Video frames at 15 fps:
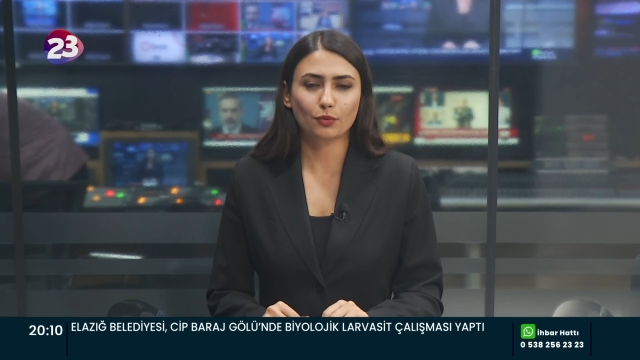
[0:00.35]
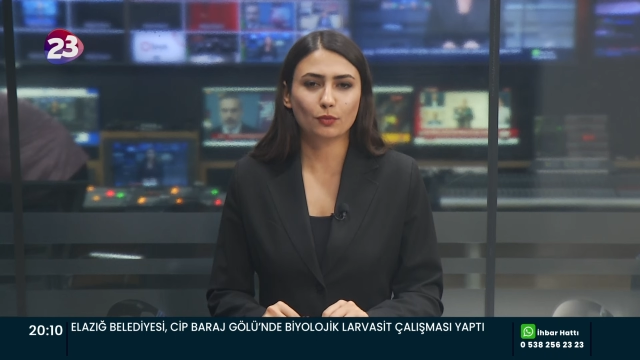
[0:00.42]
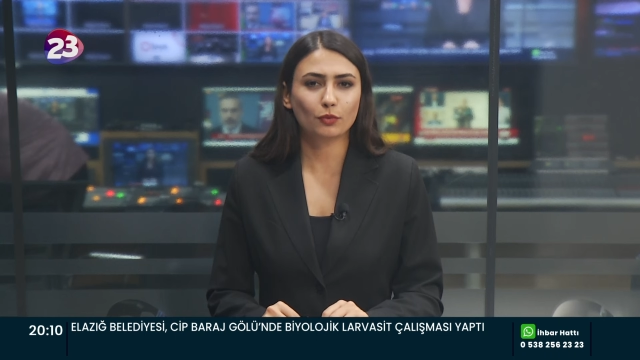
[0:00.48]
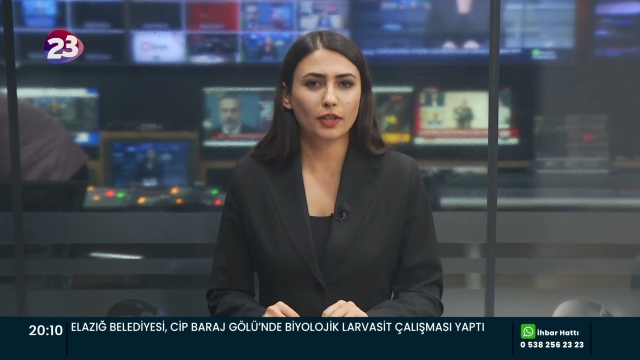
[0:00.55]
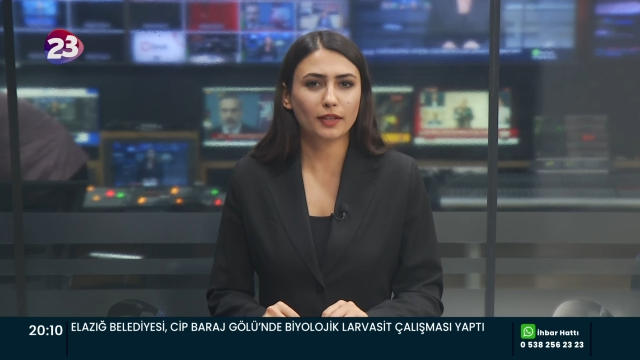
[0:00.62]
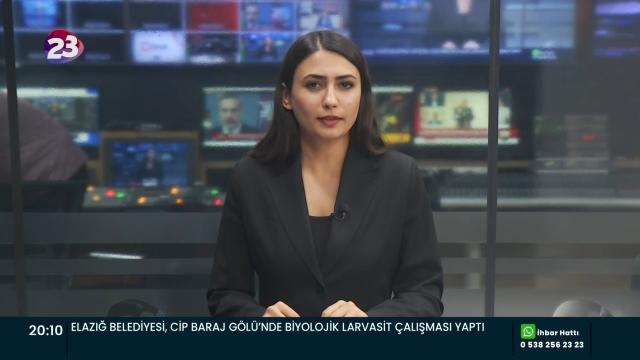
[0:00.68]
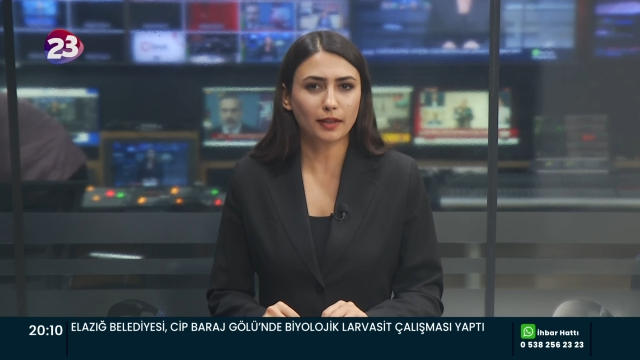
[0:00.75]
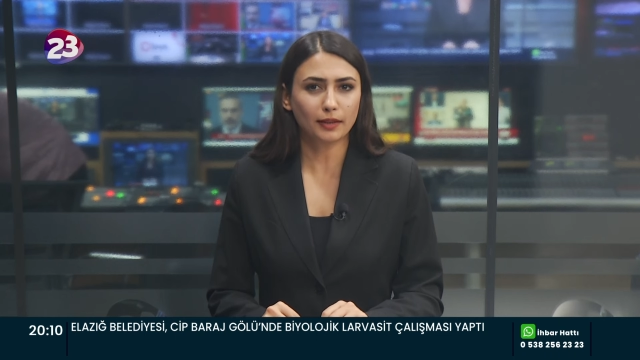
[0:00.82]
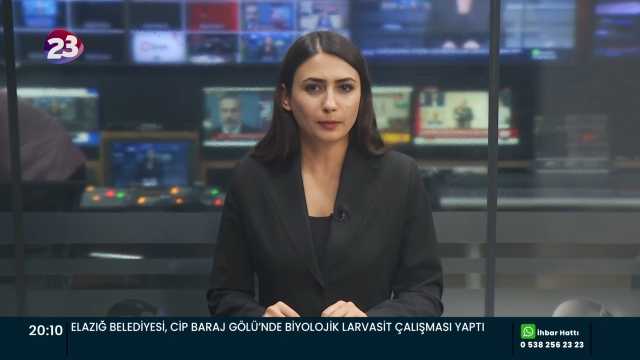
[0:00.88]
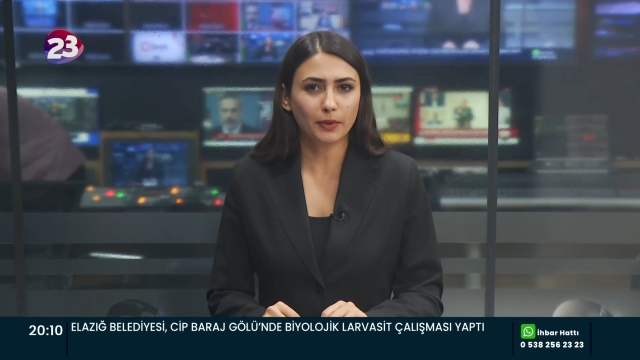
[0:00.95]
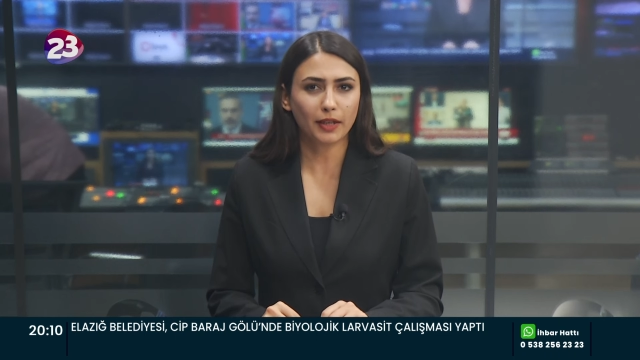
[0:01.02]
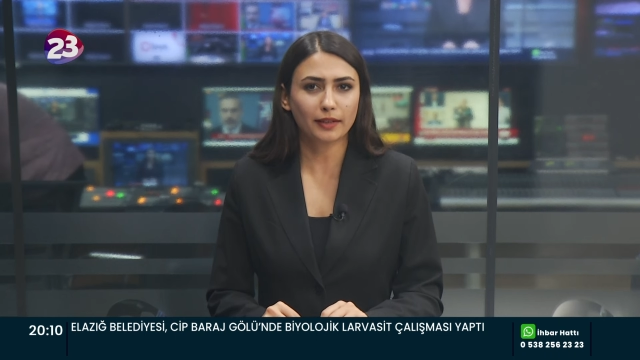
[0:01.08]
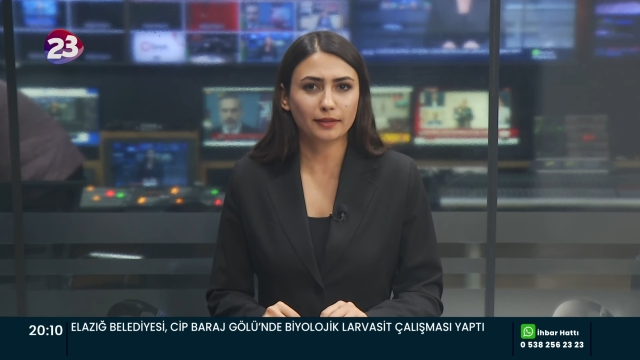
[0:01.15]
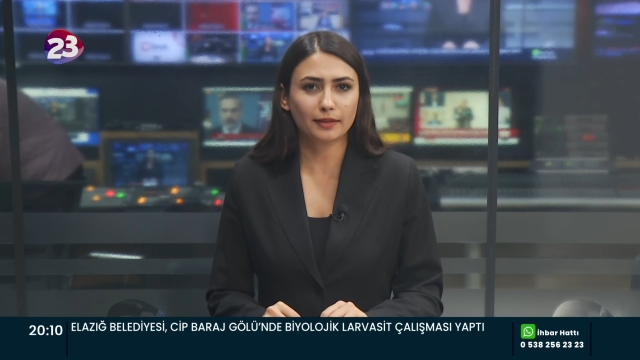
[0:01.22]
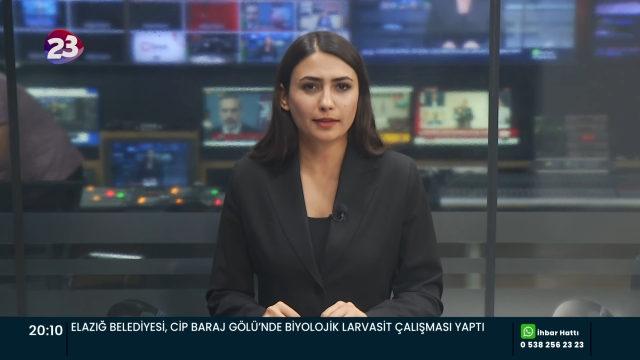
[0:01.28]
Cumhuriyet Halk
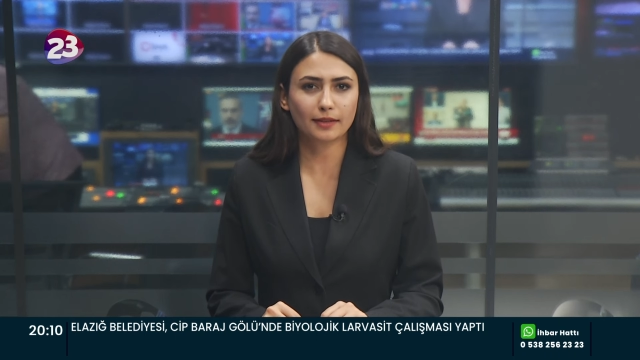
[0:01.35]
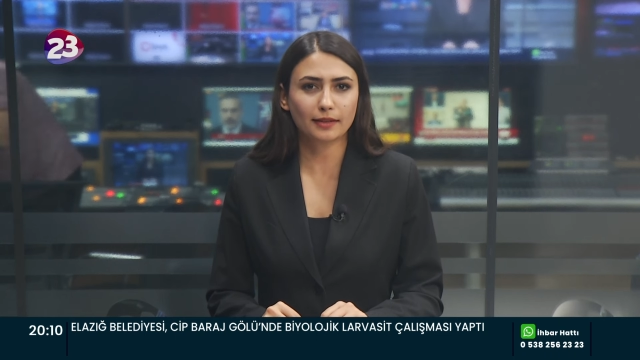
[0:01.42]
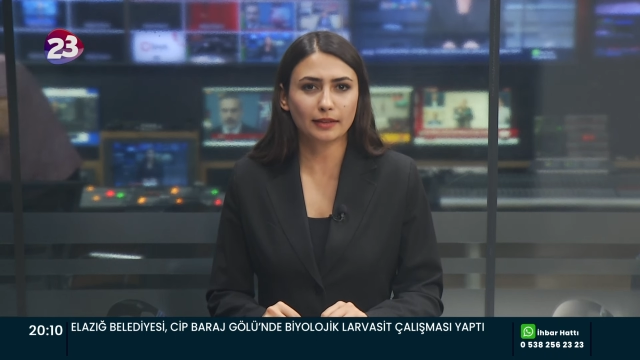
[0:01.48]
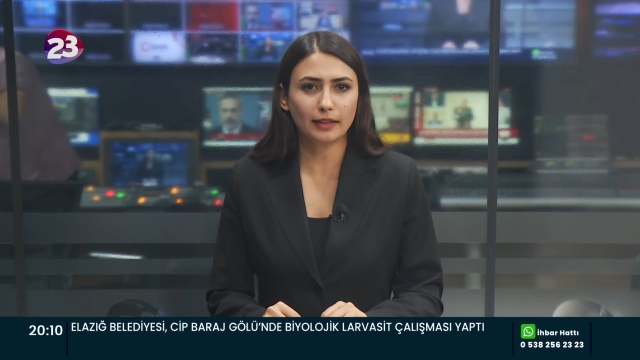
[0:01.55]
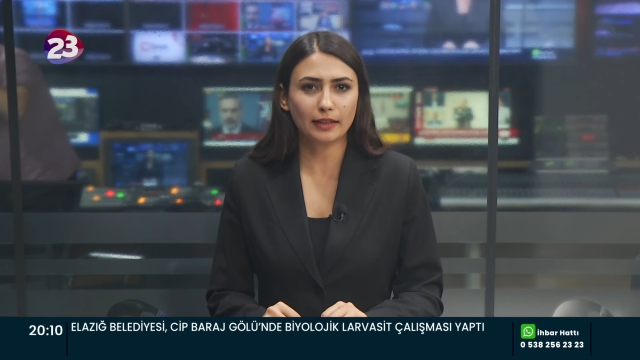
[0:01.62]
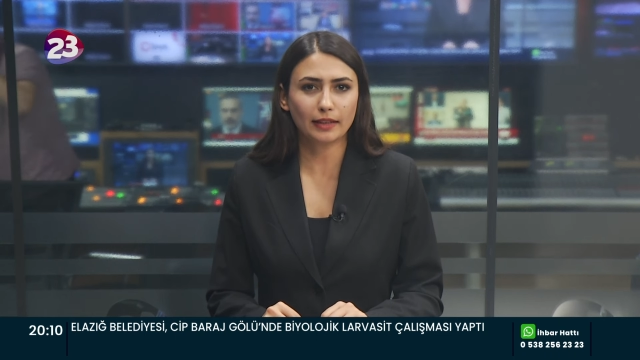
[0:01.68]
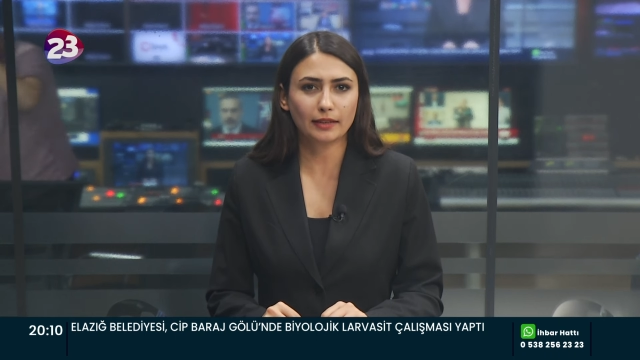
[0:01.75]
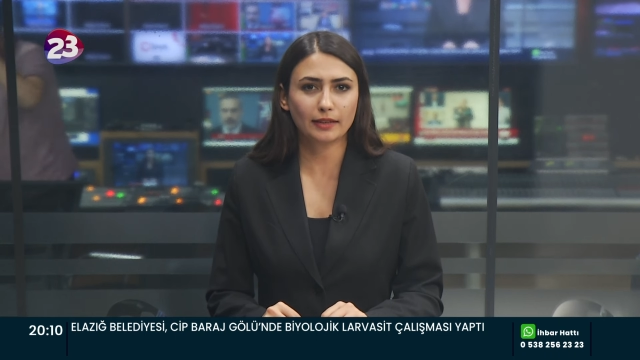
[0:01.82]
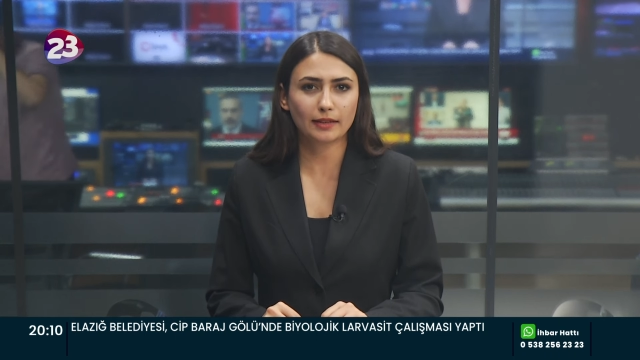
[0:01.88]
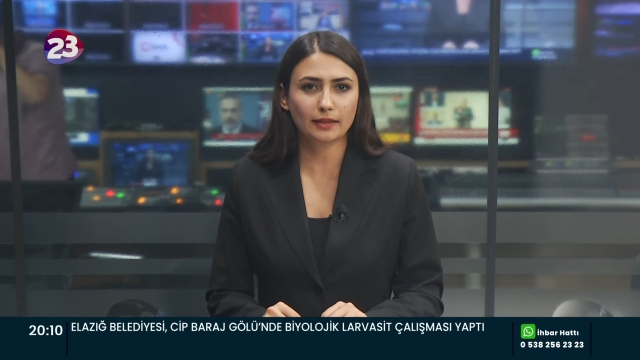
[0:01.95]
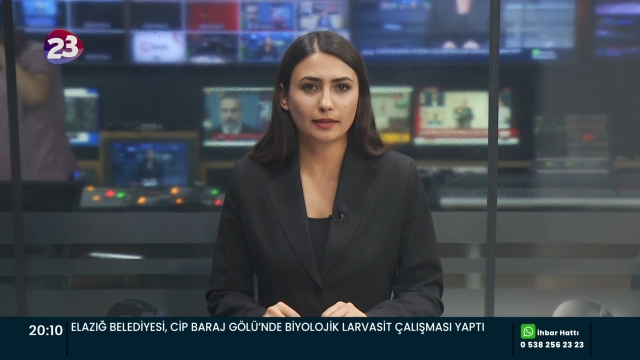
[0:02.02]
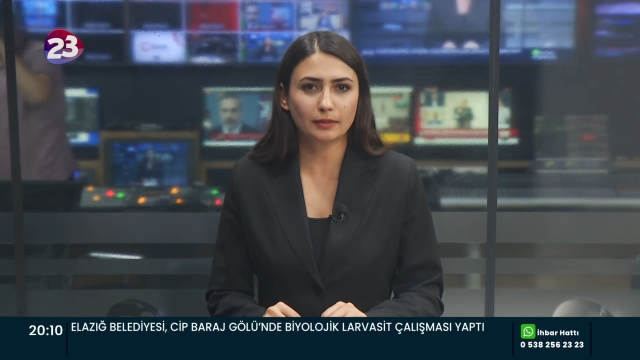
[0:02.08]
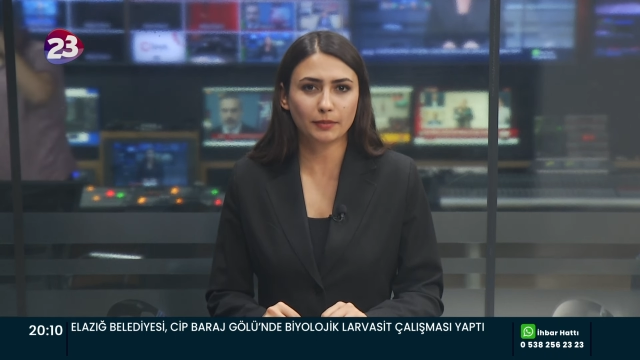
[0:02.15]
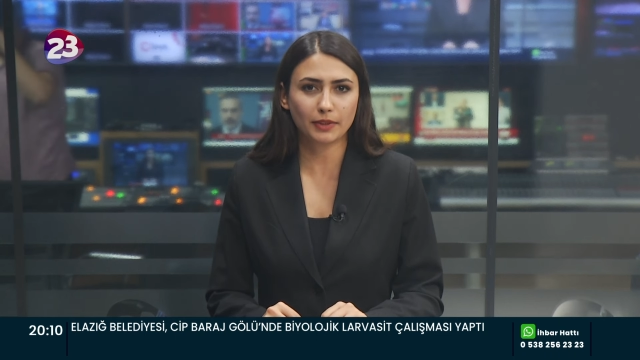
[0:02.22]
Partisi Elazığ